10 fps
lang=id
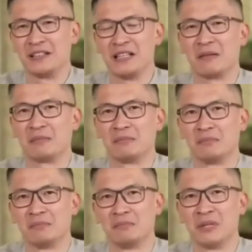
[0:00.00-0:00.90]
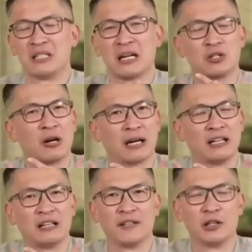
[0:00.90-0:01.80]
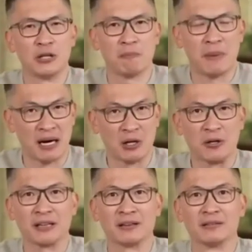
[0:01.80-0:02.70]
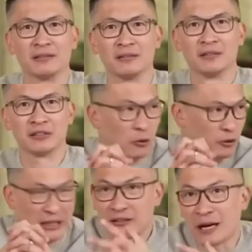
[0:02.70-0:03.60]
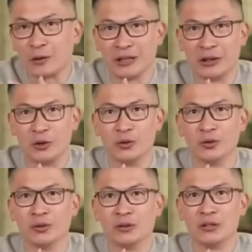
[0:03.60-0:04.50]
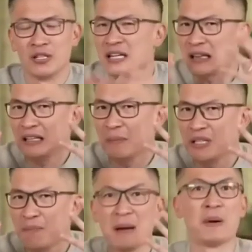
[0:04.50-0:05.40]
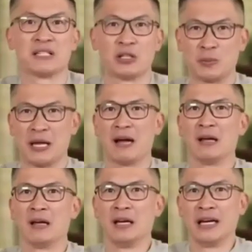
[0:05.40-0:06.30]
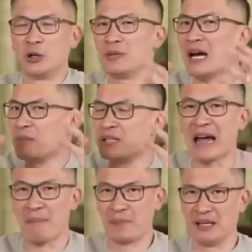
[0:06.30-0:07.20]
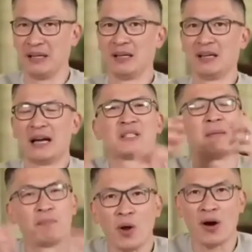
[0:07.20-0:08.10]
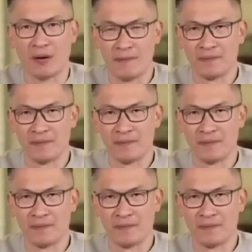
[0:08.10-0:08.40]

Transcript: yang menjadi seorang individu yang paranoid, takut ini, takut itu, sehingga tidak bisa bebas hidupnya. Hidupnya nggak bisa happy, nggak bisa plong,